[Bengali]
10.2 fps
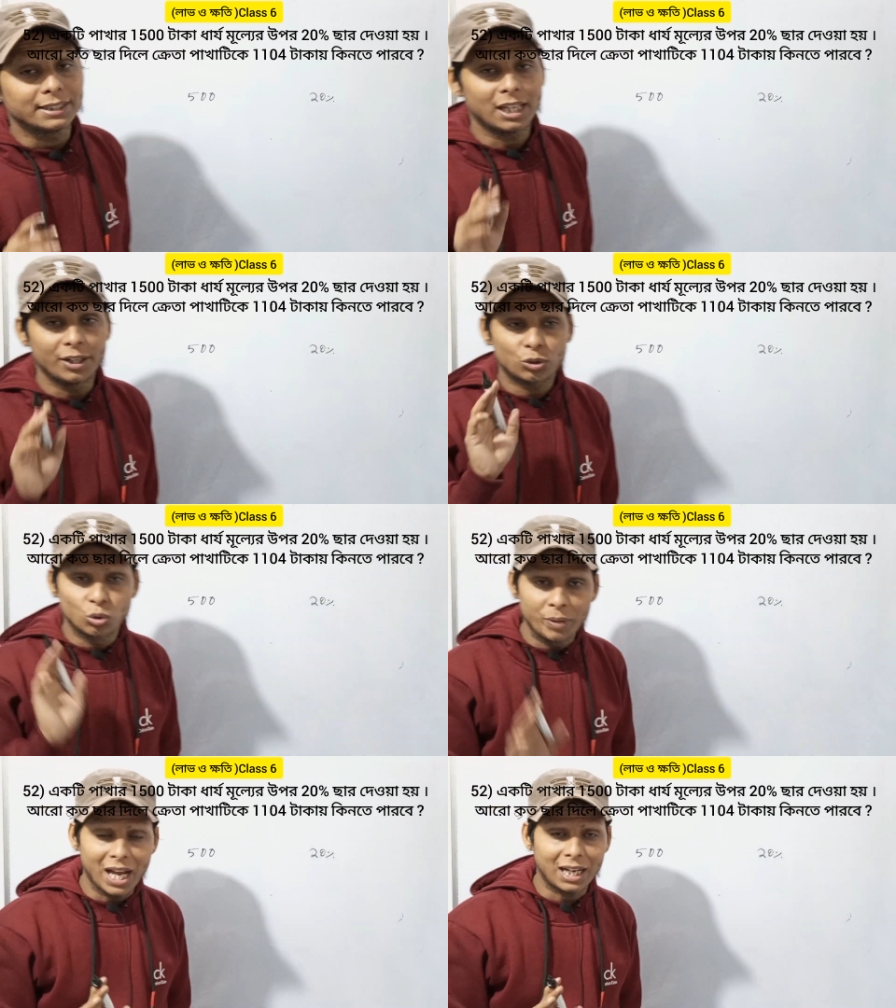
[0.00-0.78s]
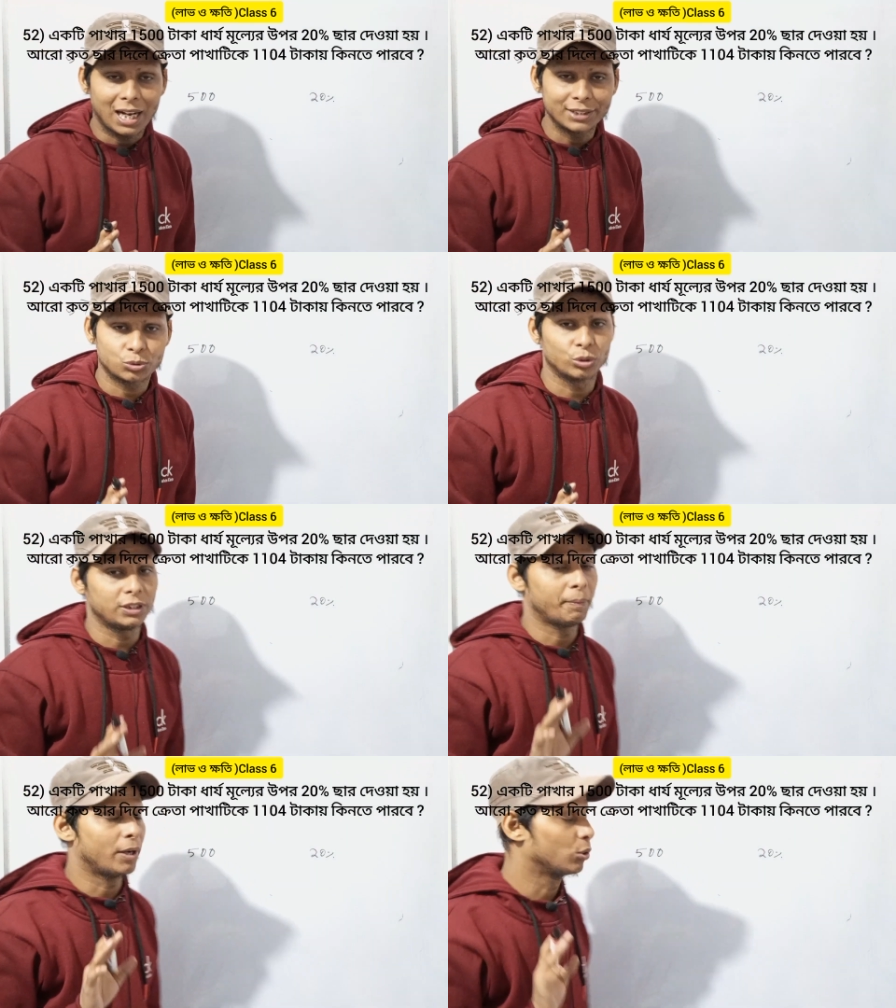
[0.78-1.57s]
তাহলে তুমি এক কাজ
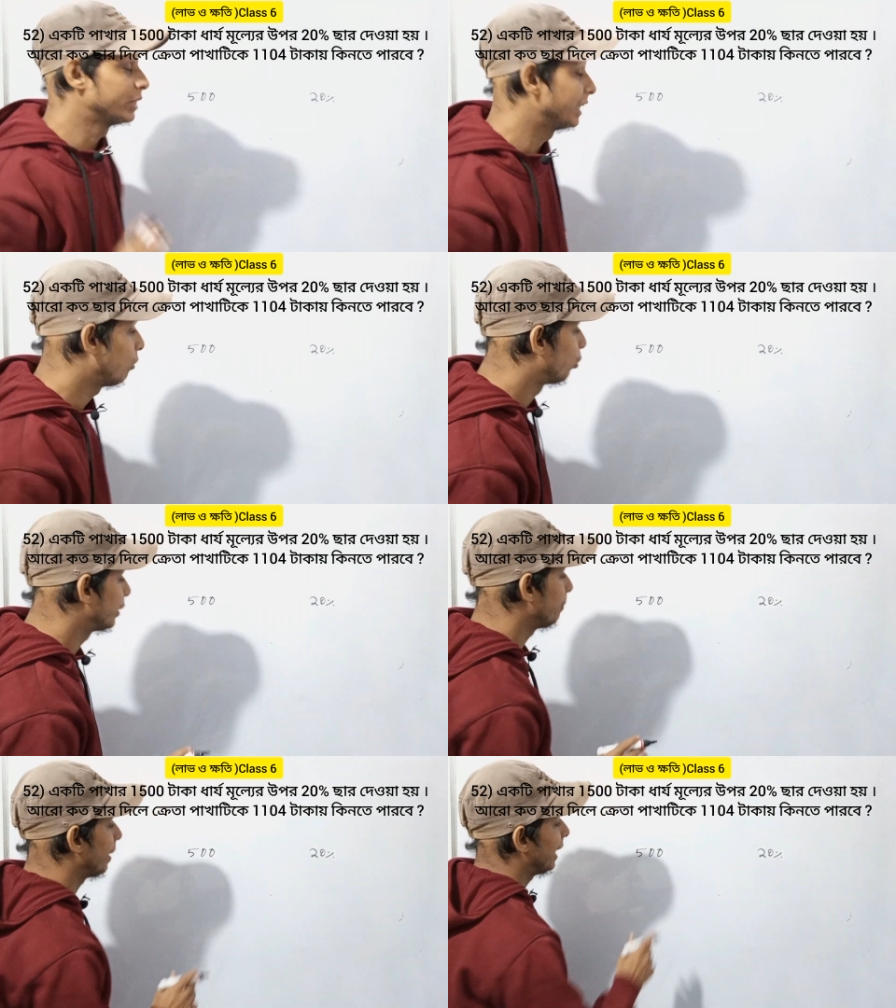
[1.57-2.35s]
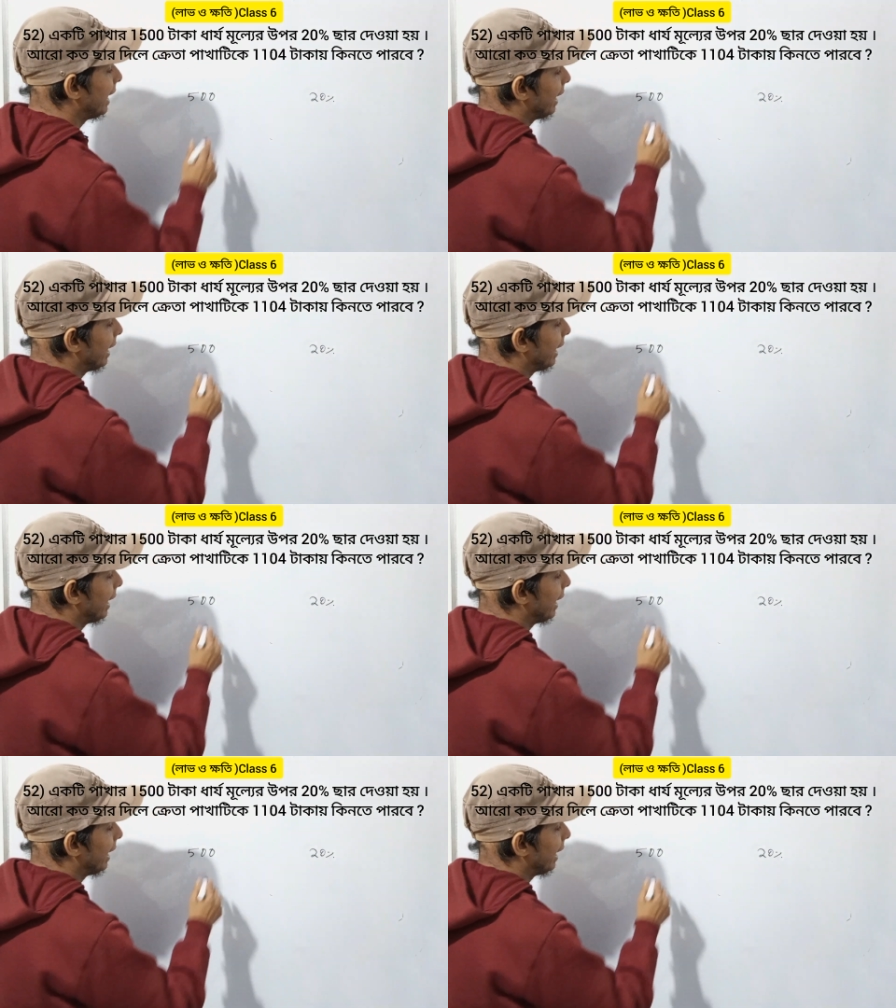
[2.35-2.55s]
করতে পারো যে হতে পারে